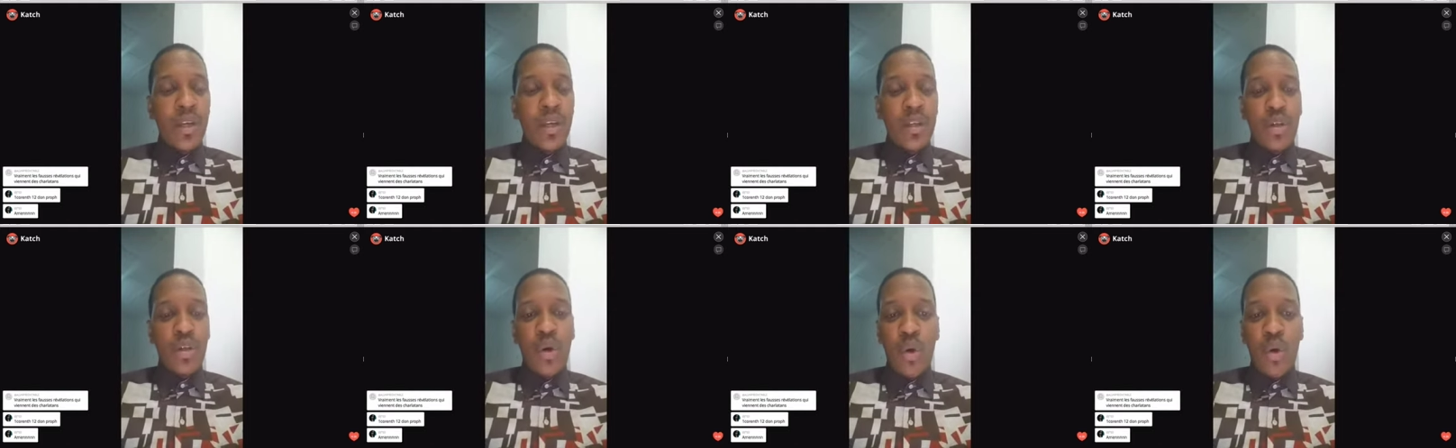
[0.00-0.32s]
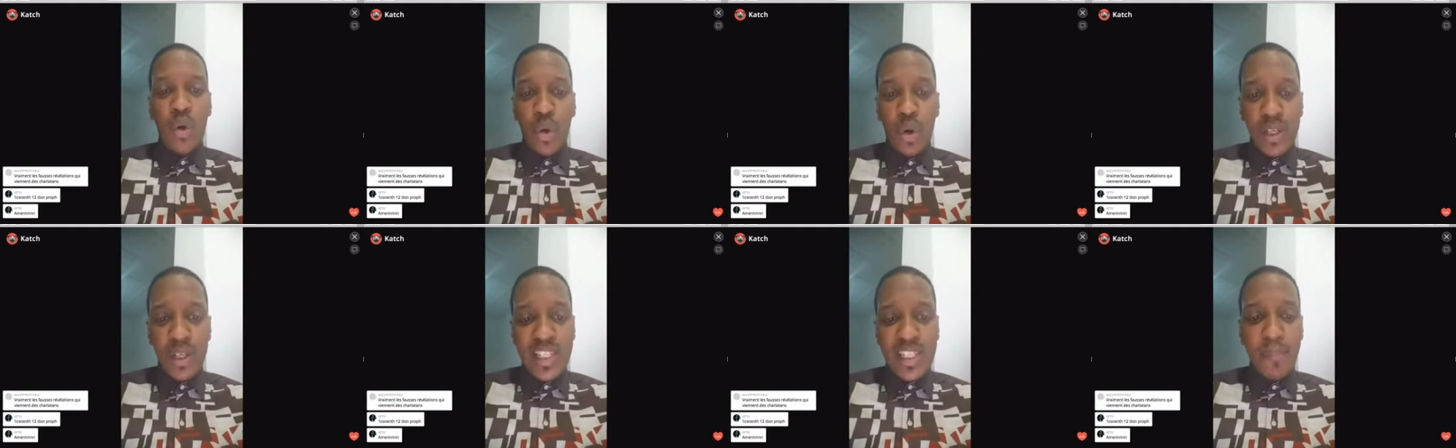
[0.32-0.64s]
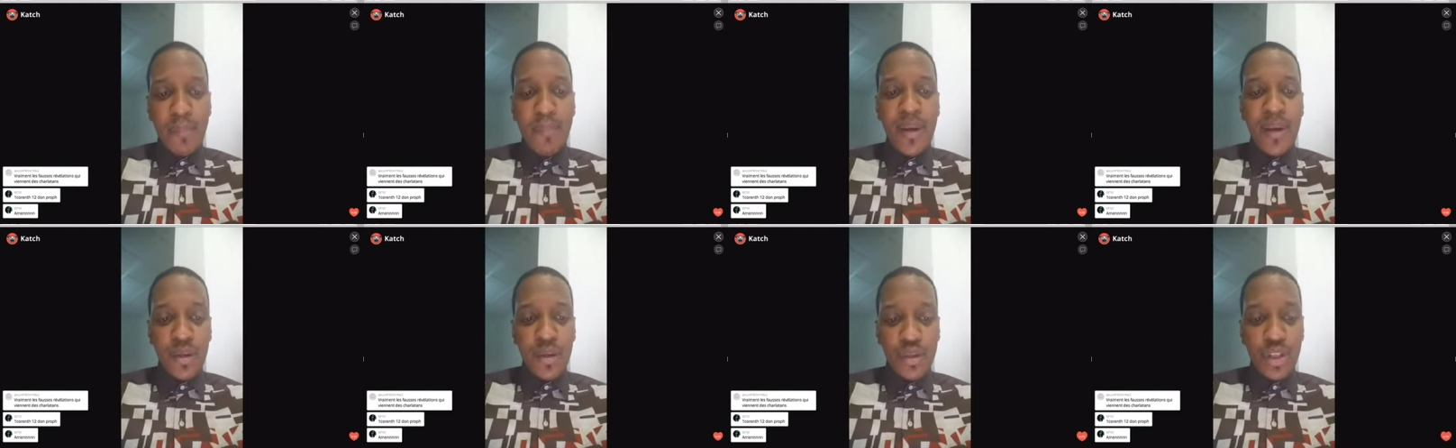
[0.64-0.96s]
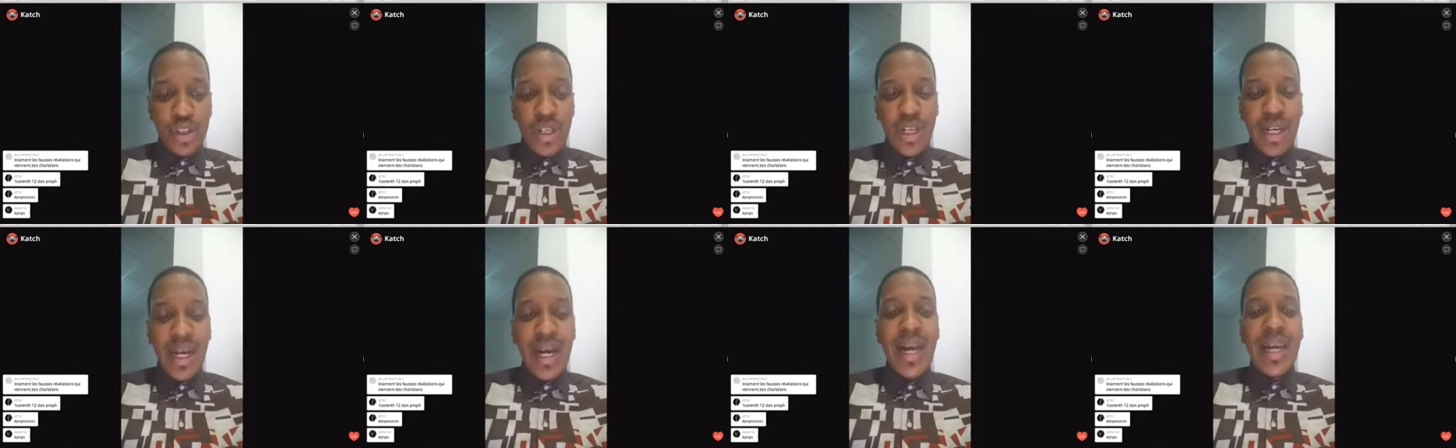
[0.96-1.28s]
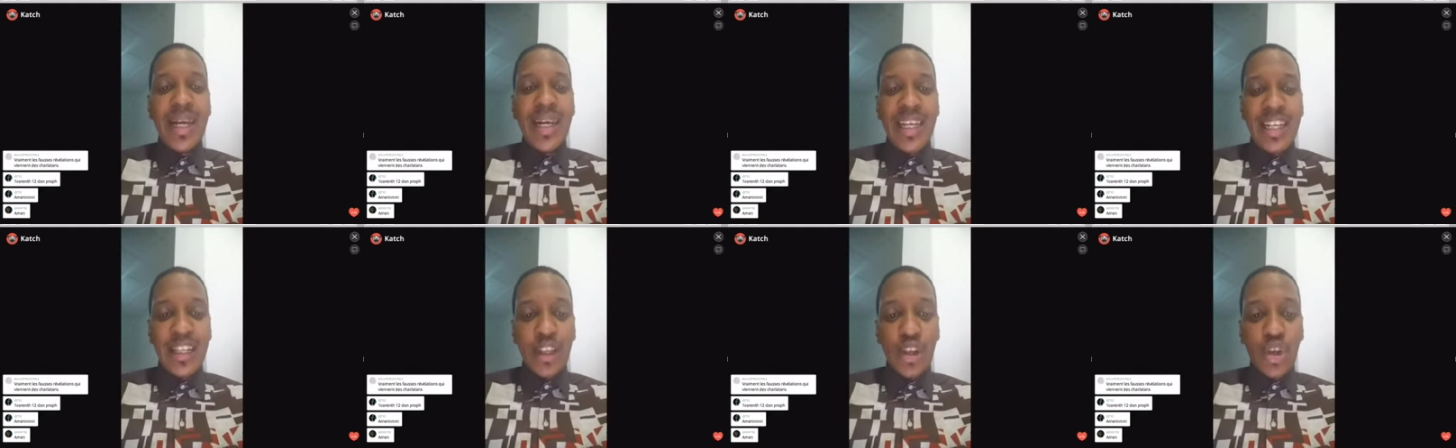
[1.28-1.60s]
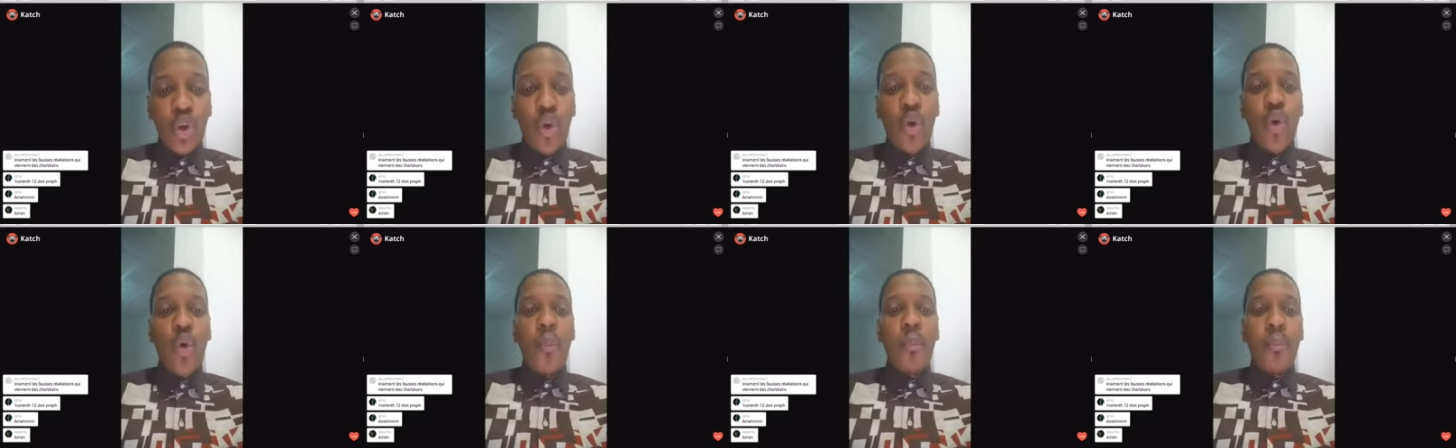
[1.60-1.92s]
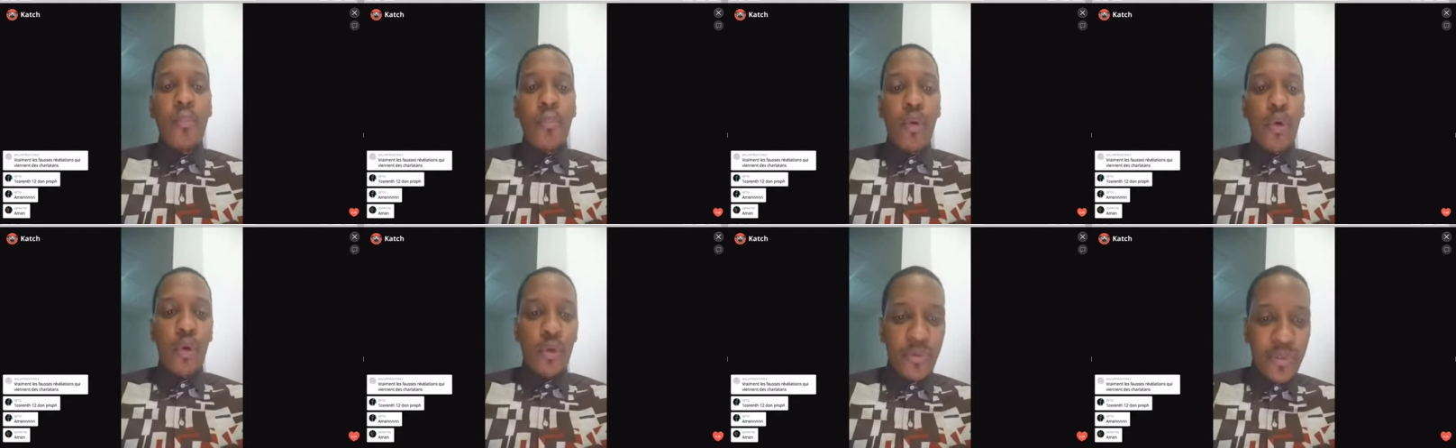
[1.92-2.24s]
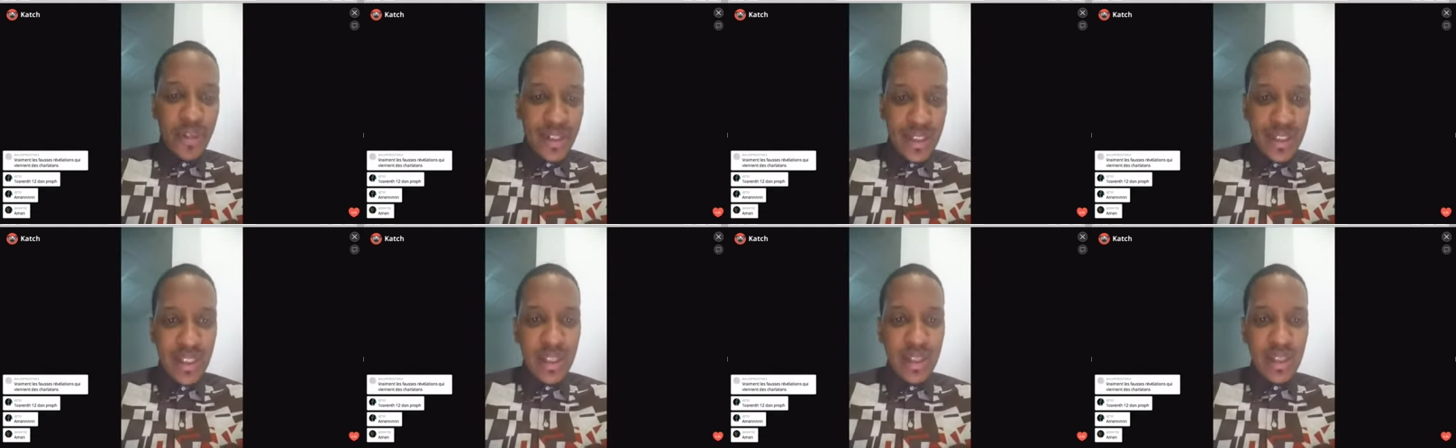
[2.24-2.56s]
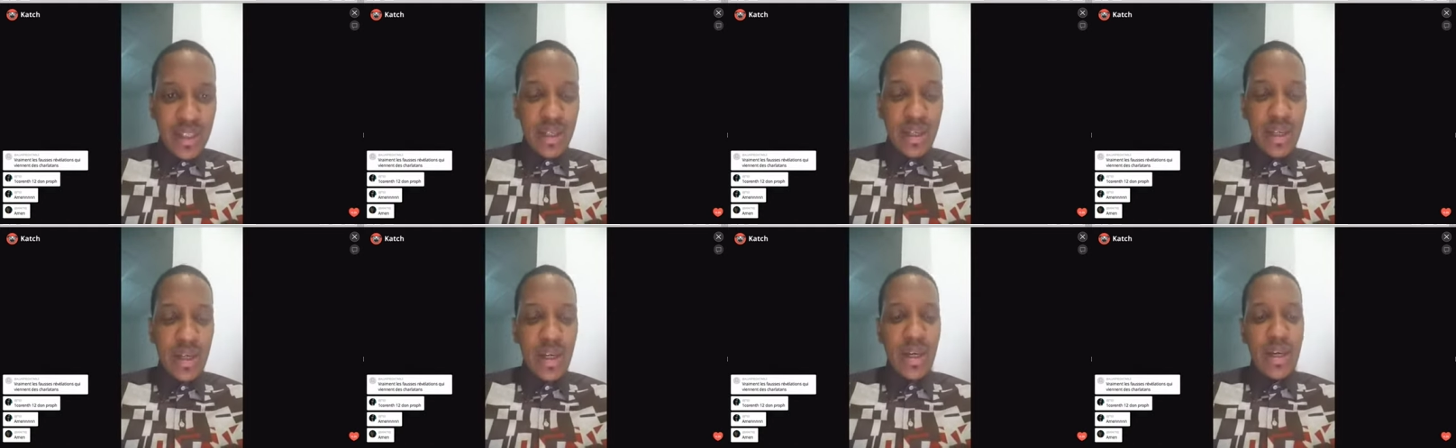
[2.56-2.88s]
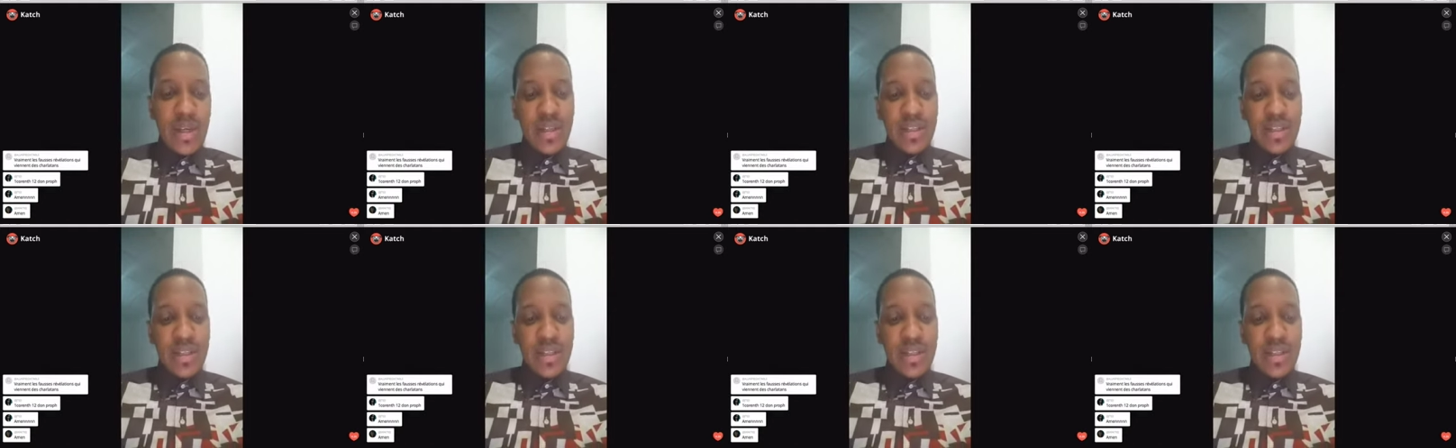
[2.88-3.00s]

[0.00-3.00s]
Donc on les appelle en général les dons prophétiques